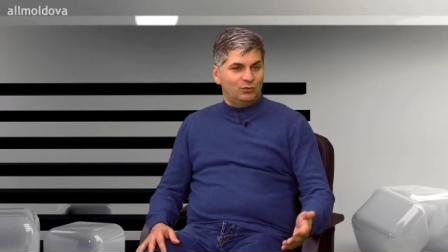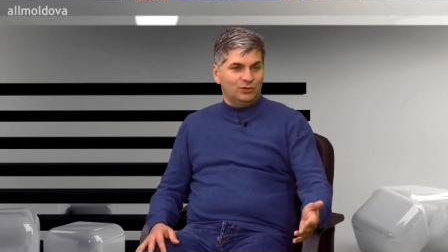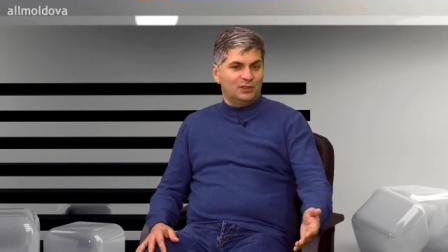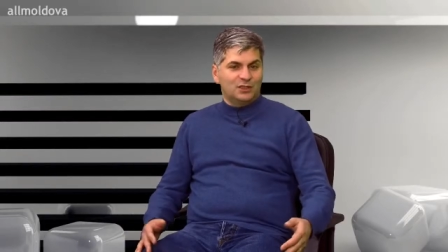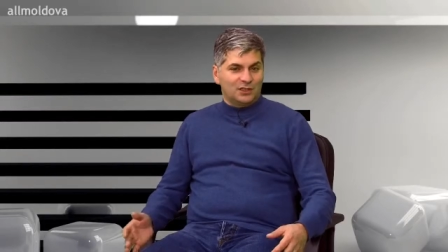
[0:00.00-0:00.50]

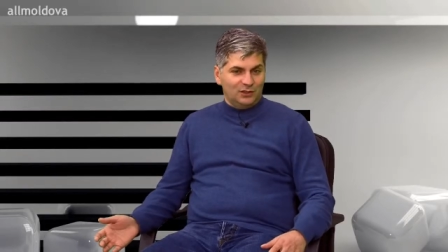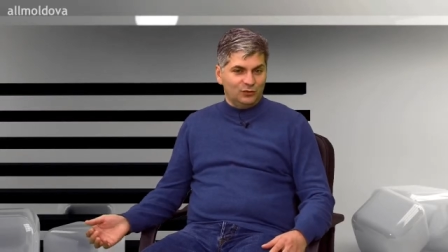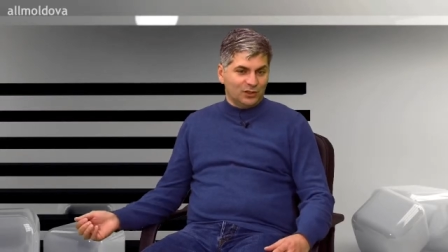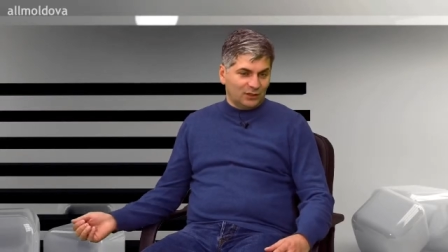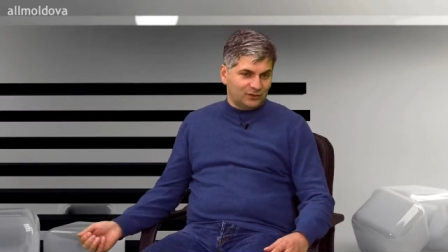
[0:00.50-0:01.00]
Сегодня даже когда
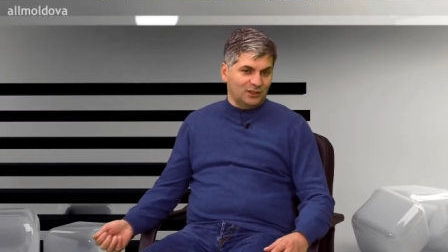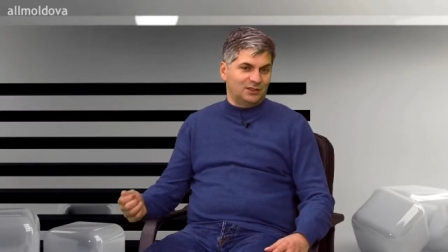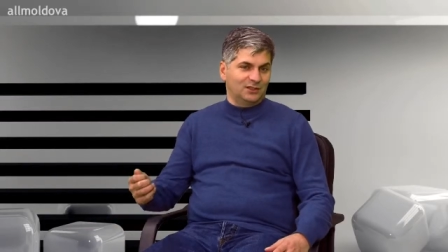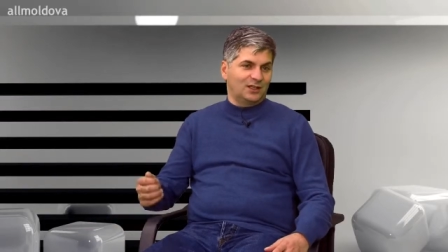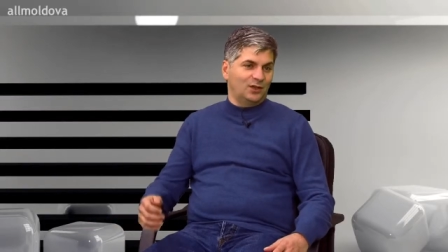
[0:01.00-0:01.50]
люди, когда в
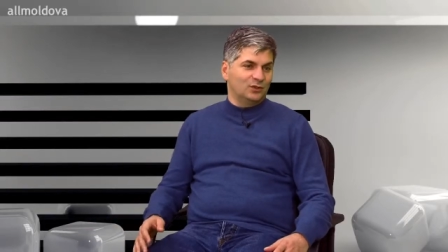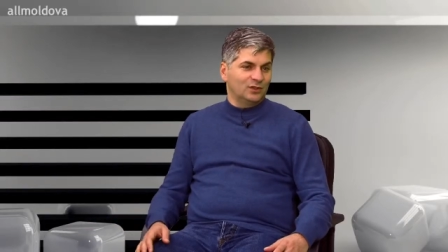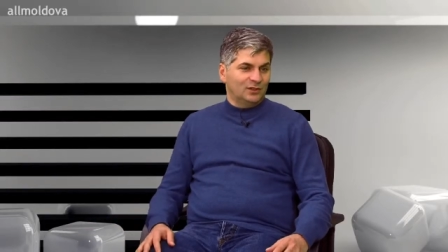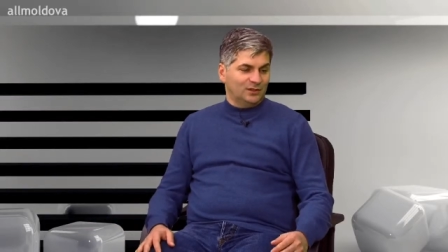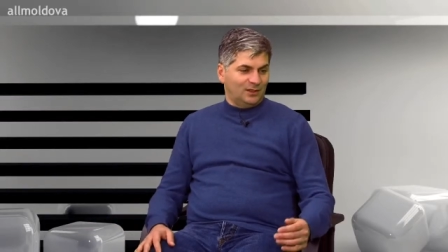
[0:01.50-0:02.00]
теннис играют,
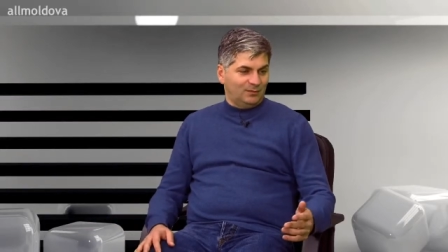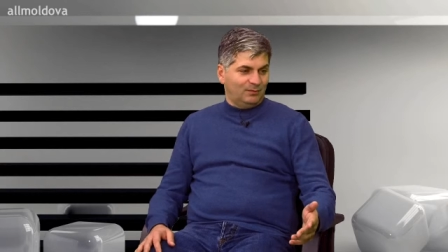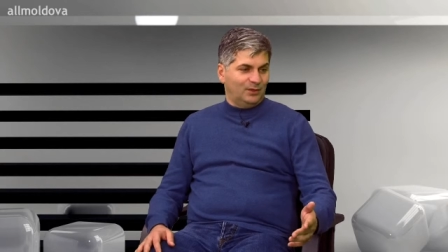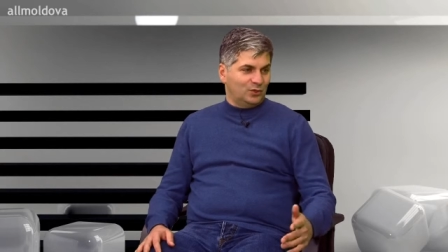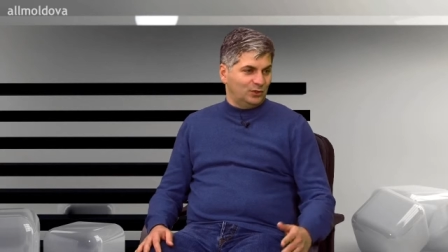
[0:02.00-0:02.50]
там
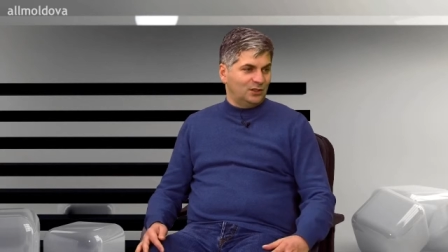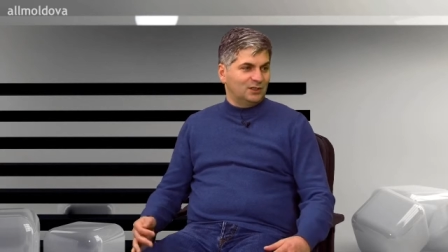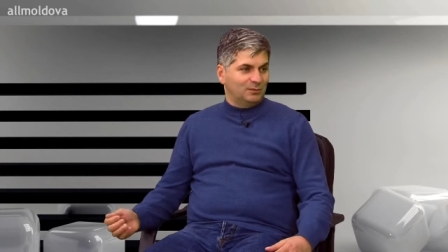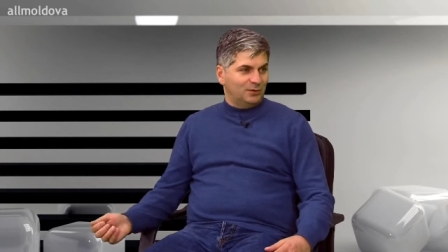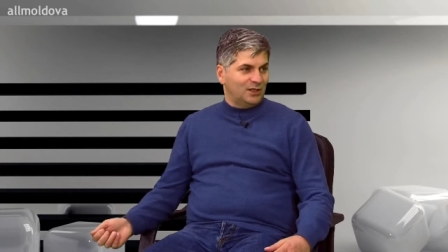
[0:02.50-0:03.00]
большой теннис
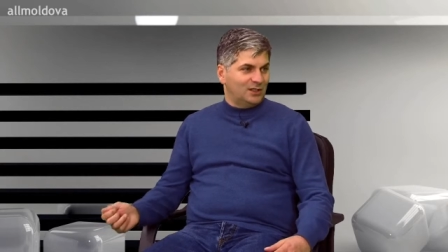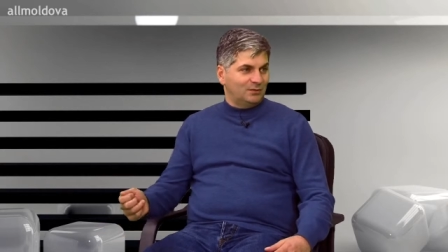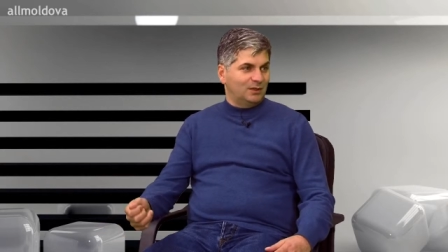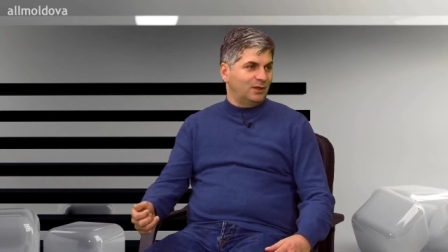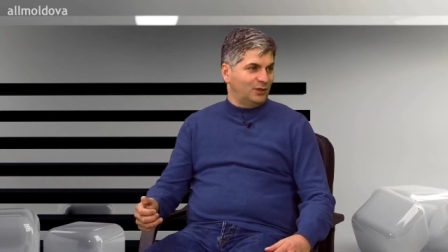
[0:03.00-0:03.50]
запрещается
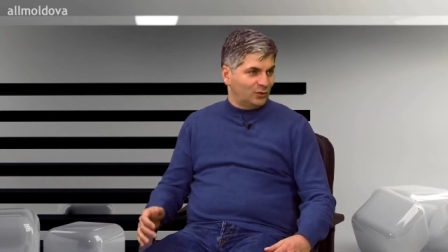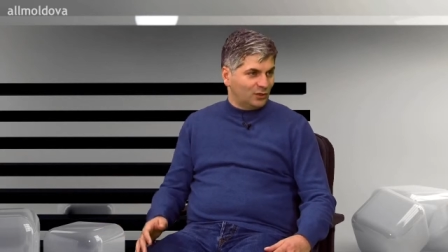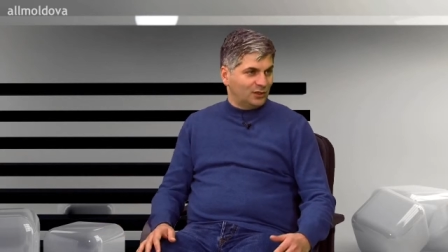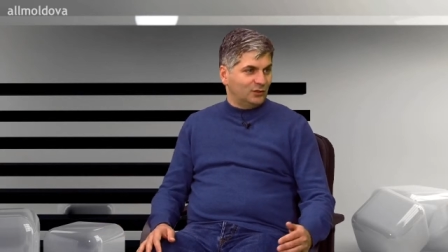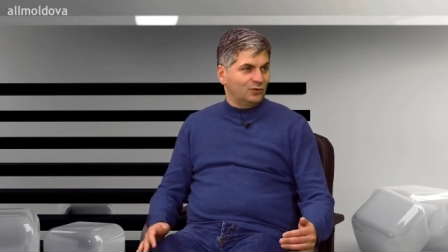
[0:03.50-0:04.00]
брать маленькую
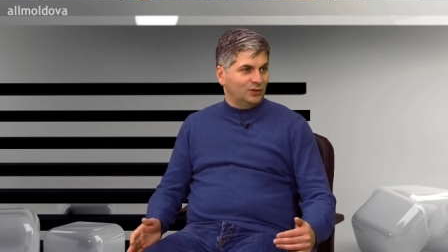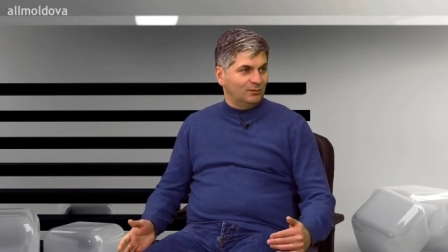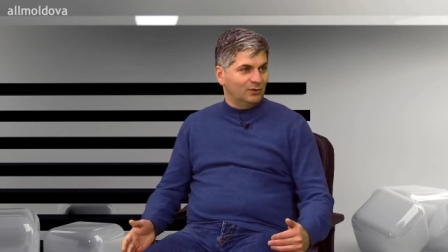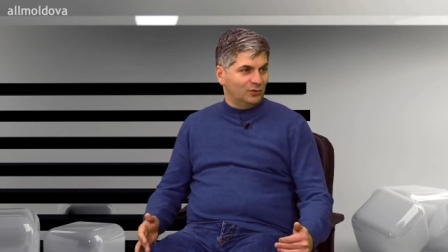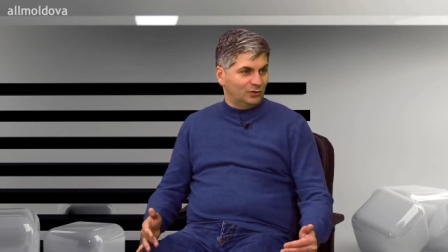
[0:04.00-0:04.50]
ракетку и
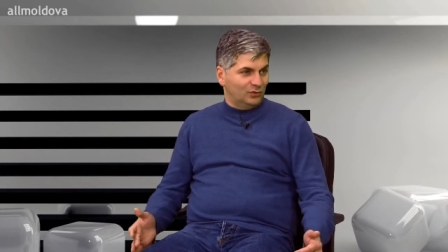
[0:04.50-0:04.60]
наоборот.